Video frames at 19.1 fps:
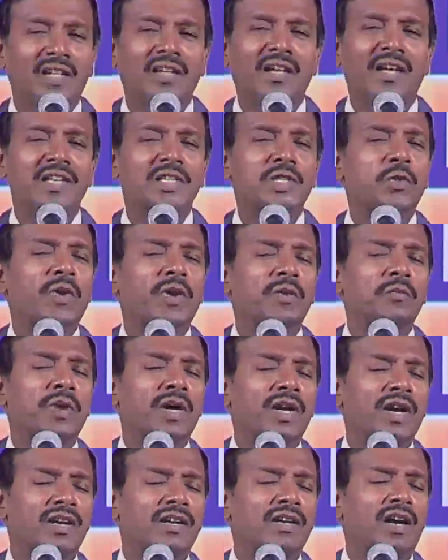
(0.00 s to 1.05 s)
தேவ
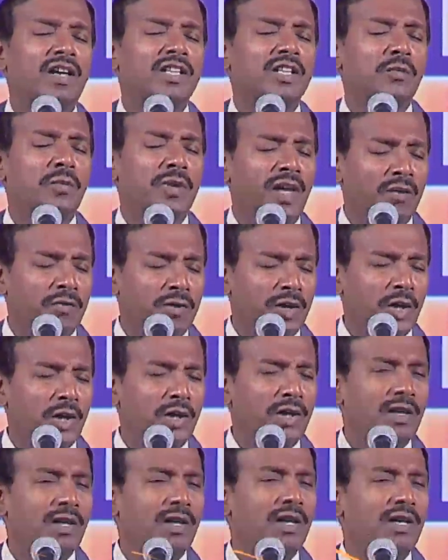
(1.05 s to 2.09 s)
செய்தியை கண்டு
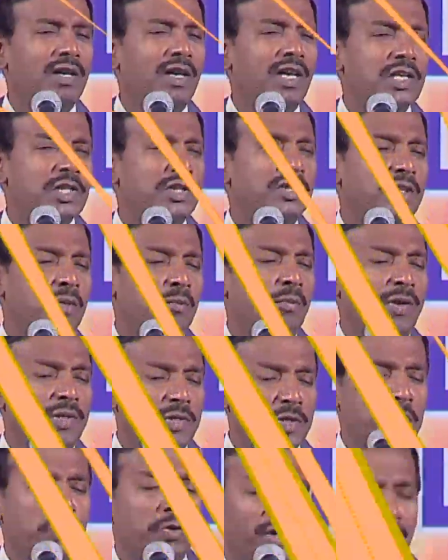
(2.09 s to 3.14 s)
ஆசீர்வாதம்
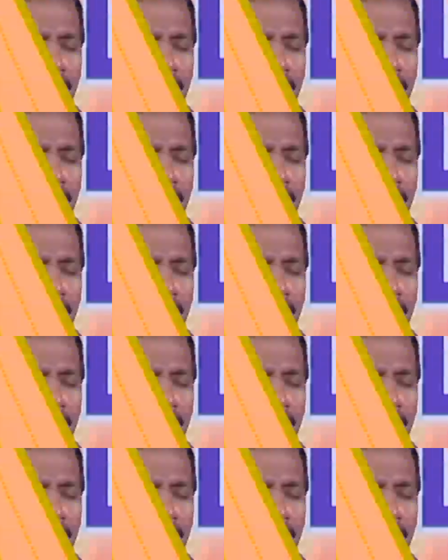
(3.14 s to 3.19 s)
பெறுங்கள்